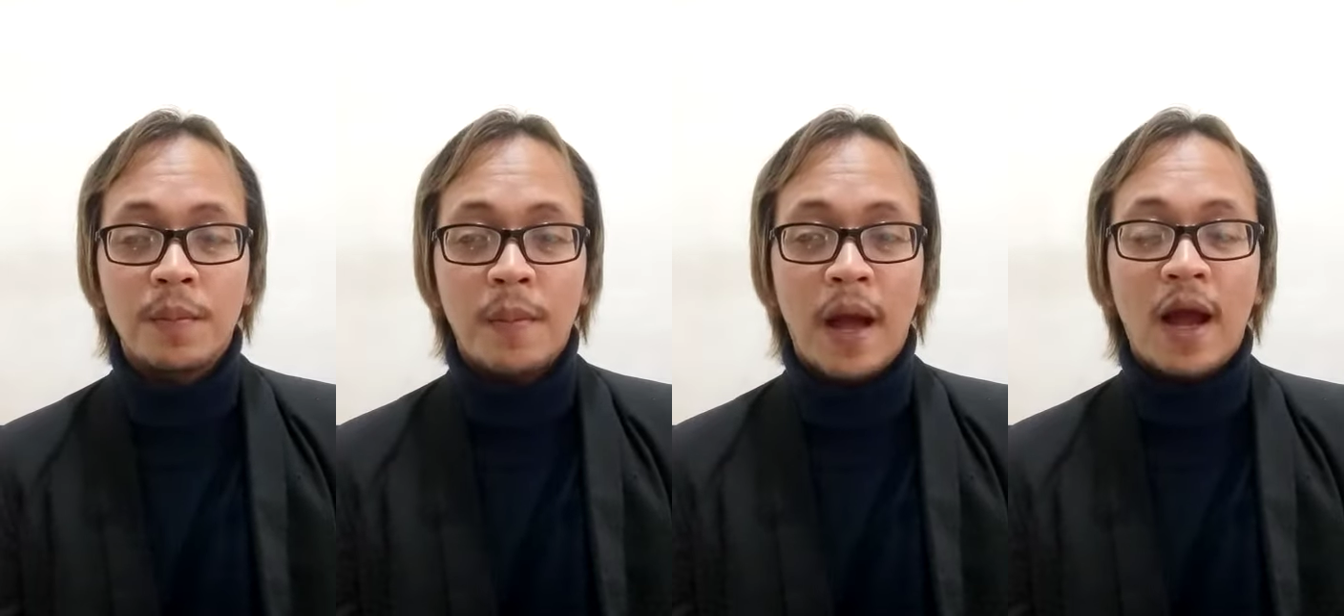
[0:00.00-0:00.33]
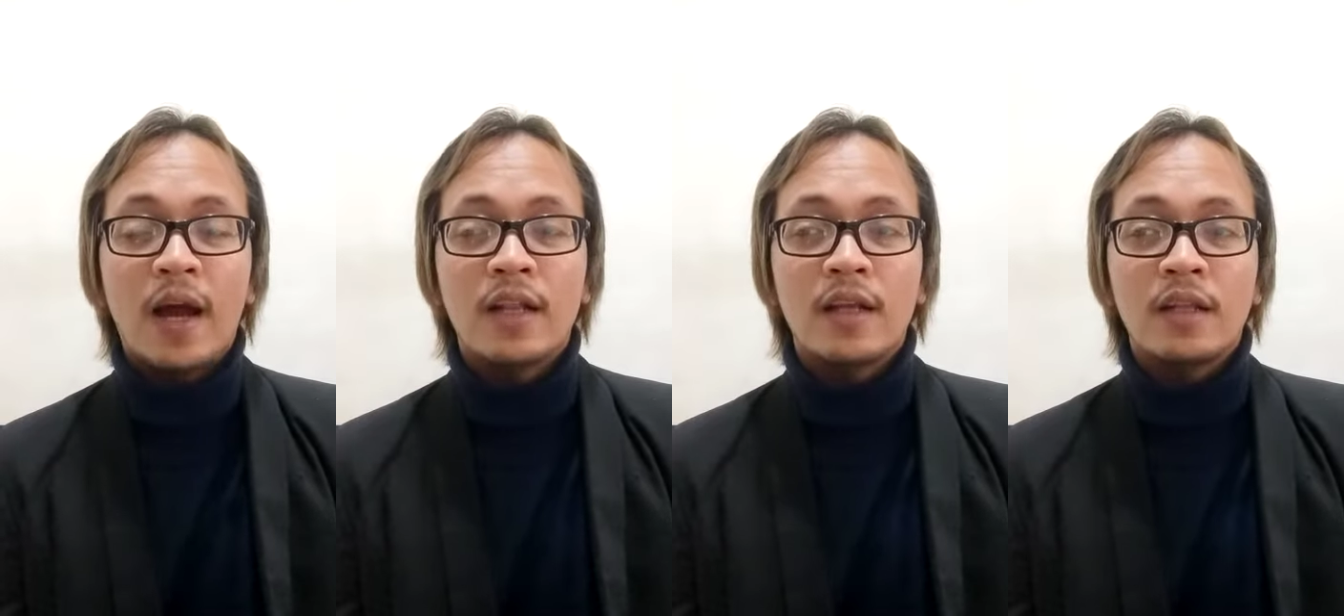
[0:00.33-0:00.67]

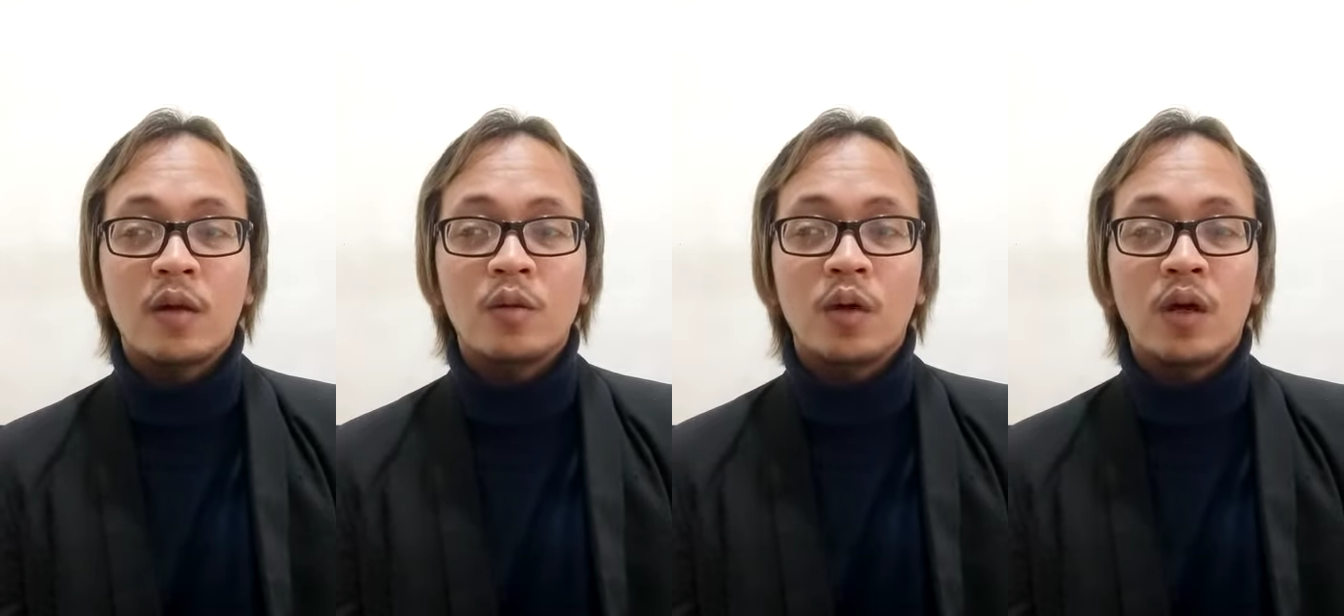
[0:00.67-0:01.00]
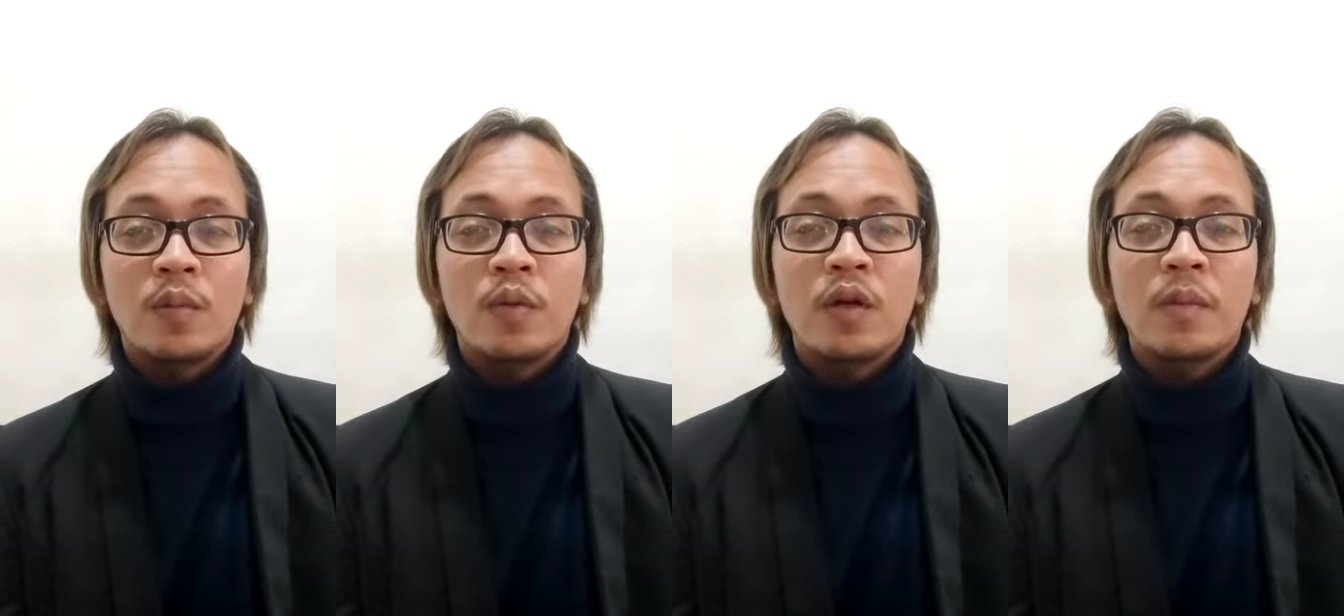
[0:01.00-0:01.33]
angkatan tahun
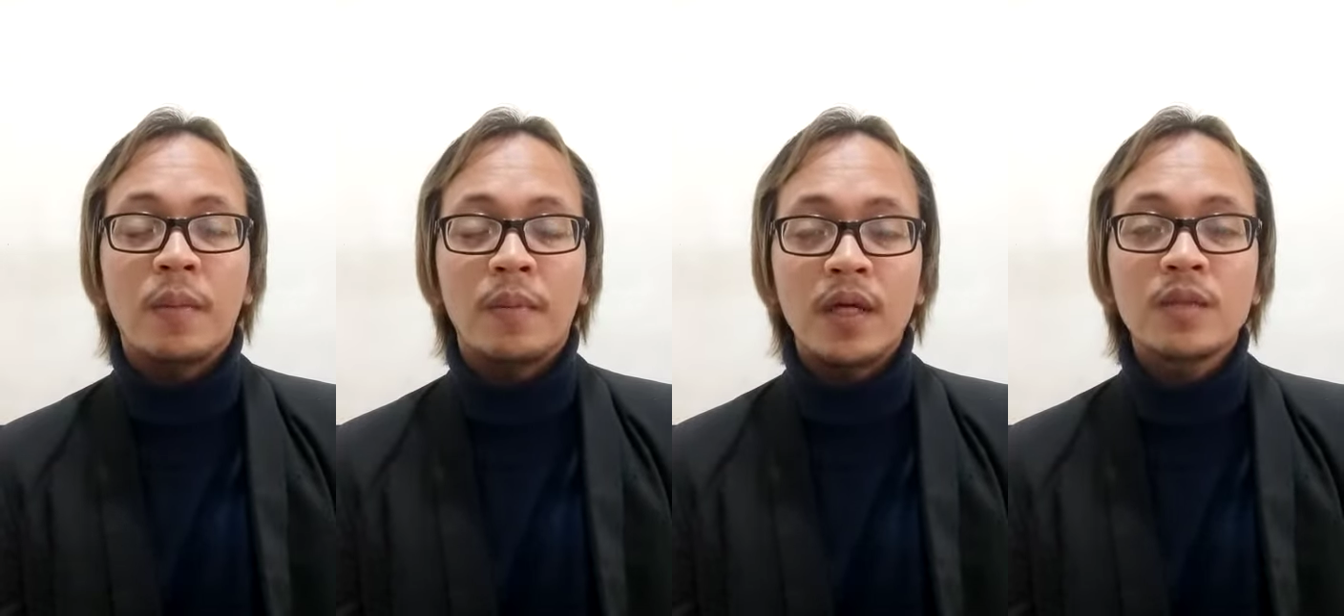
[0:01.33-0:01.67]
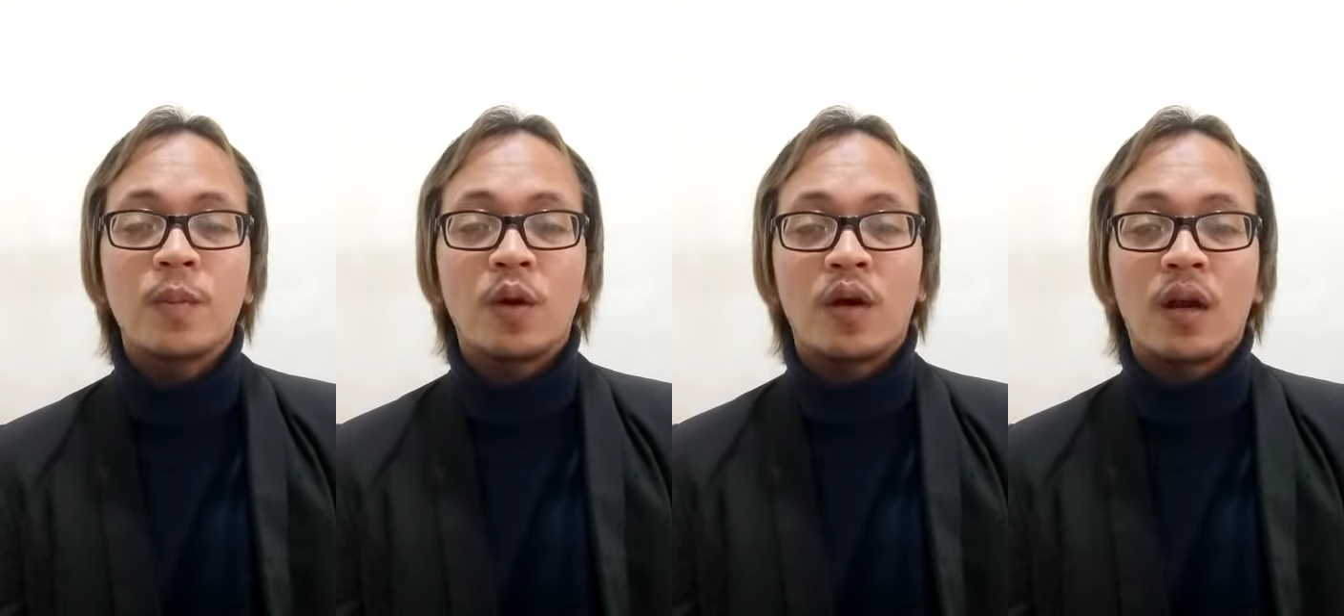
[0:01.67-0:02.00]
2015,
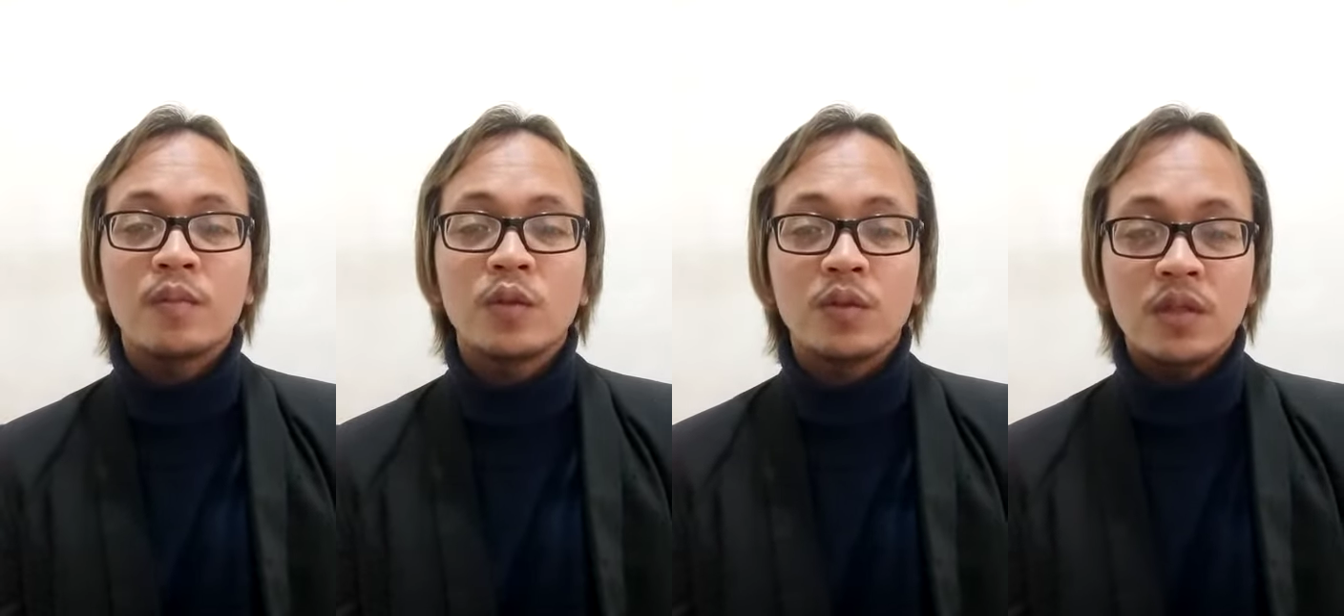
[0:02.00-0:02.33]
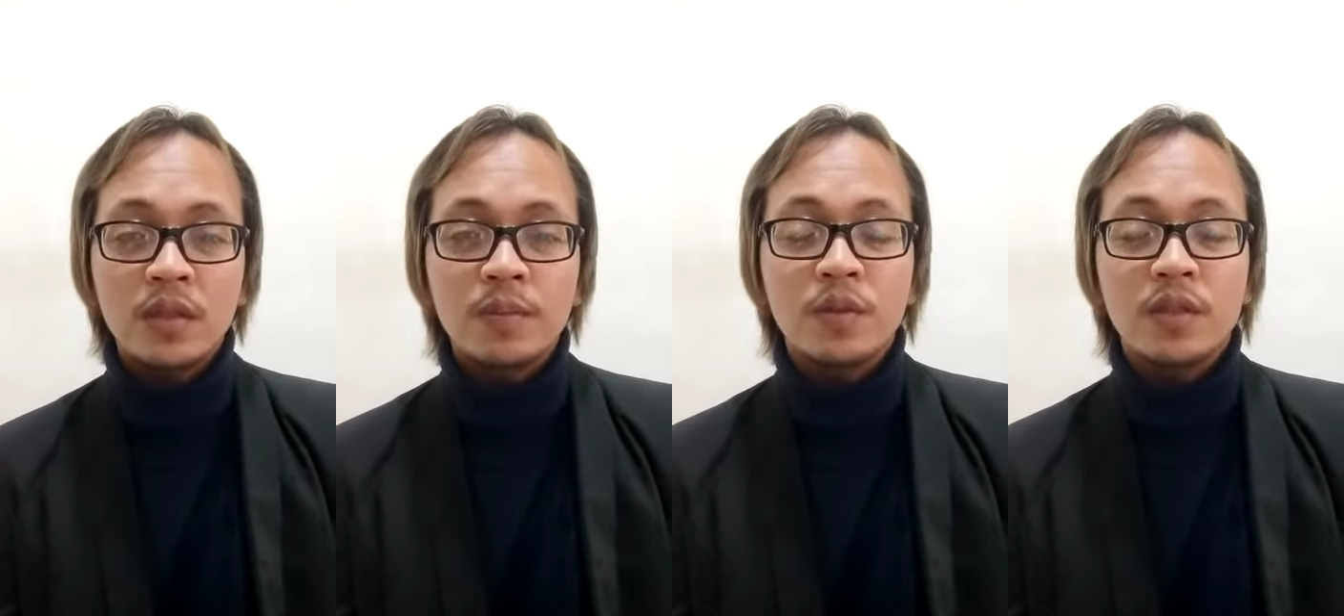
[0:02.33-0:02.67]
program
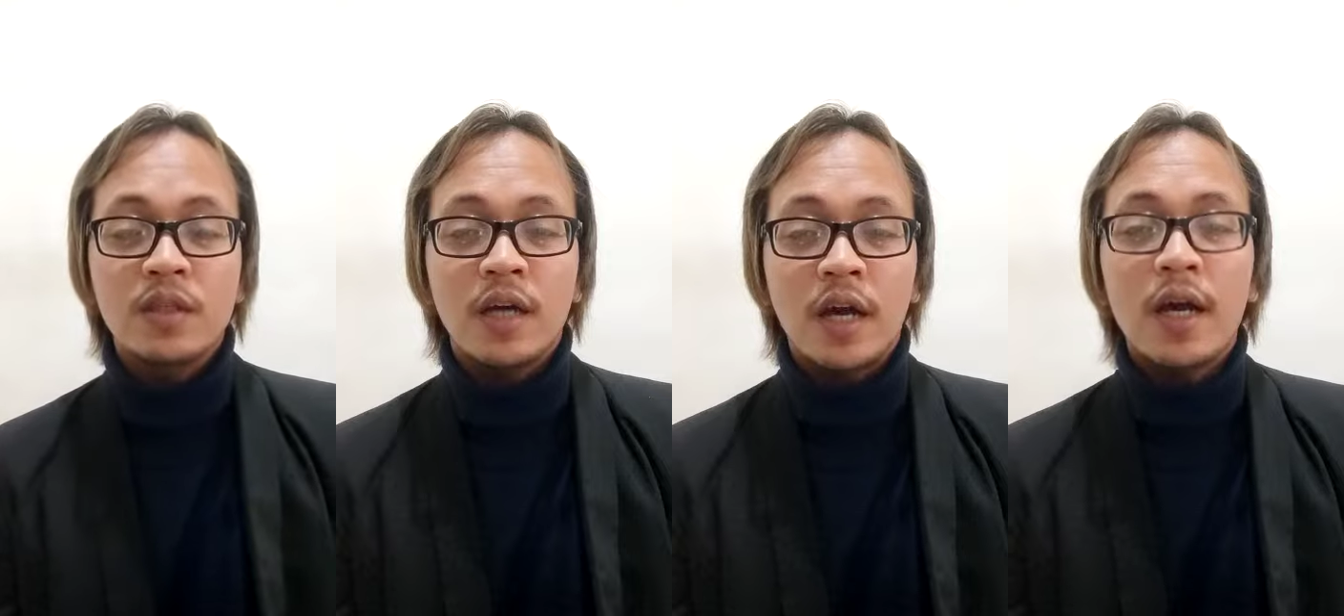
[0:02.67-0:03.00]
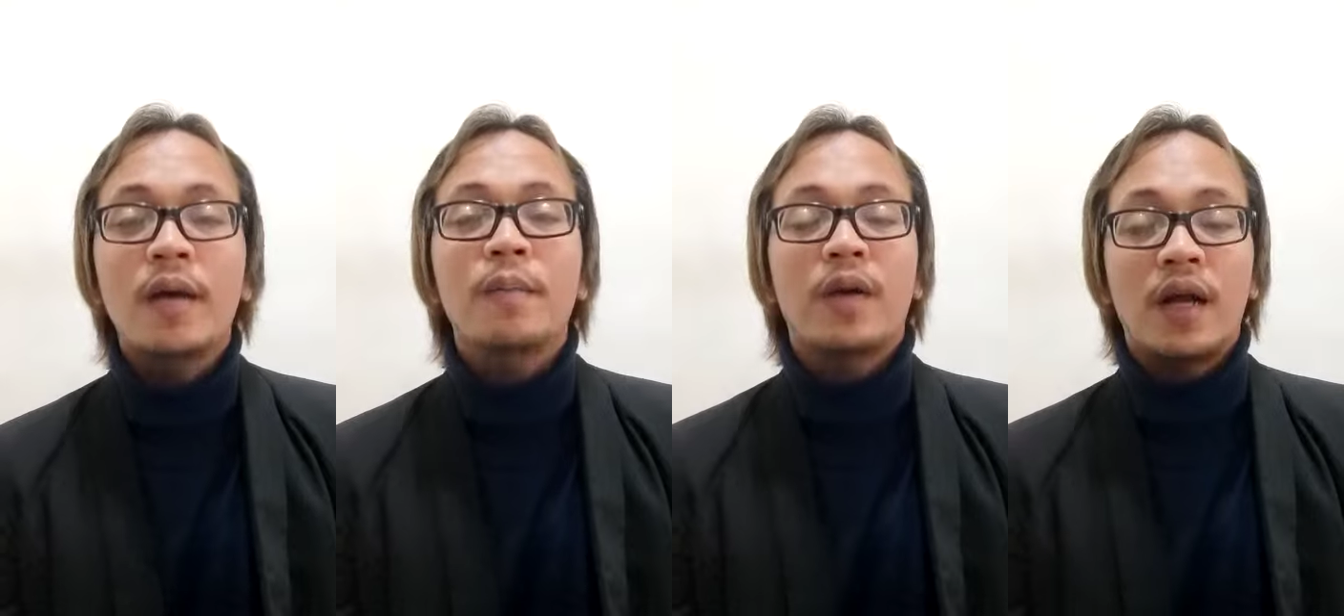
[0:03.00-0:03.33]
studi
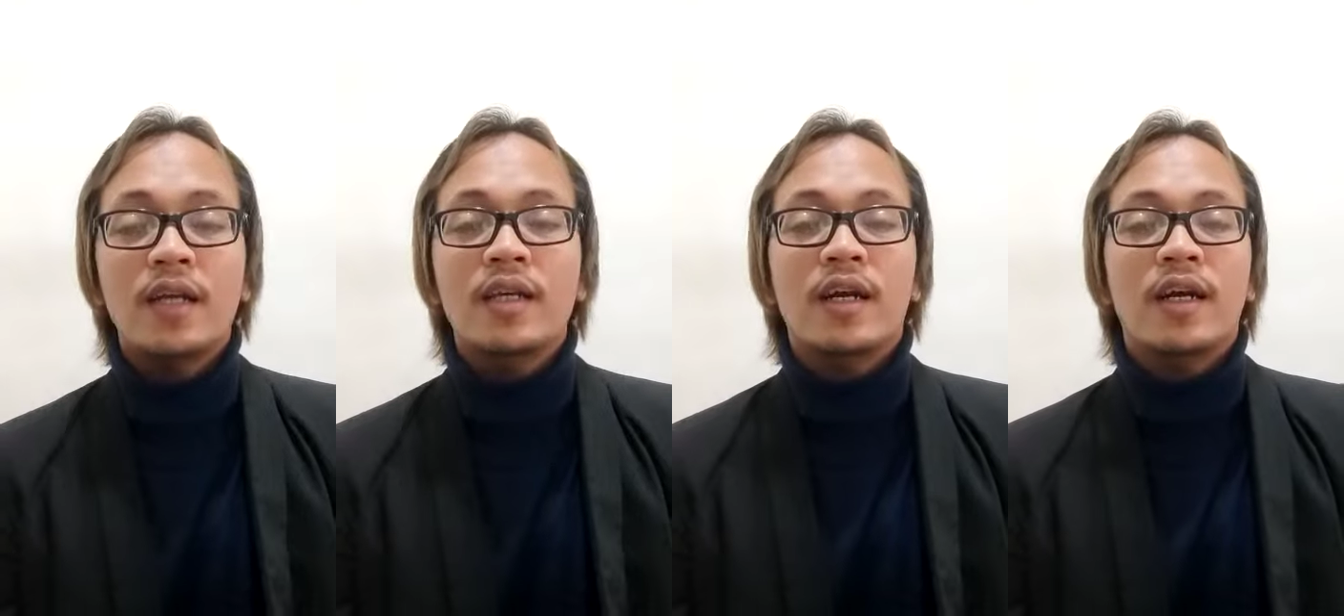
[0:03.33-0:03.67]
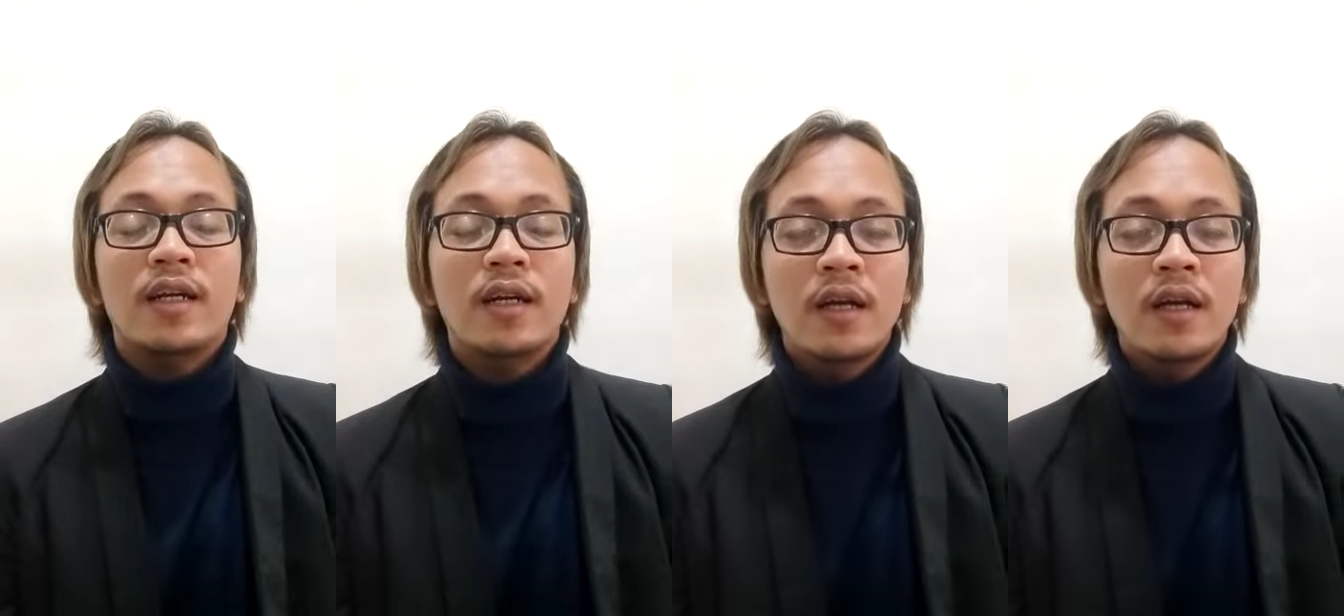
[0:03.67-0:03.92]
budidaya perairan.